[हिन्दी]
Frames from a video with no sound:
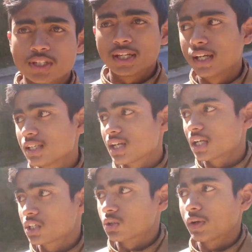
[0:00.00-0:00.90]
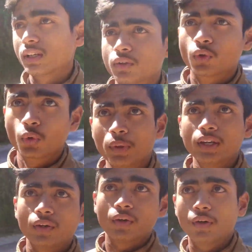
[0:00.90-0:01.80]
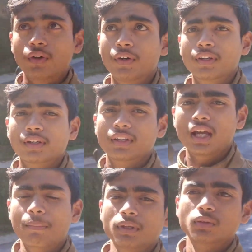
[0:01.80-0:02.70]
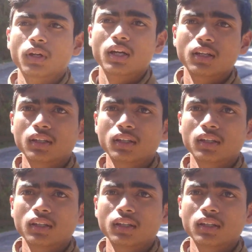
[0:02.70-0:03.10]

गए हैं जागेश्वर वाली रोड में और यहाँ पे थोड़ा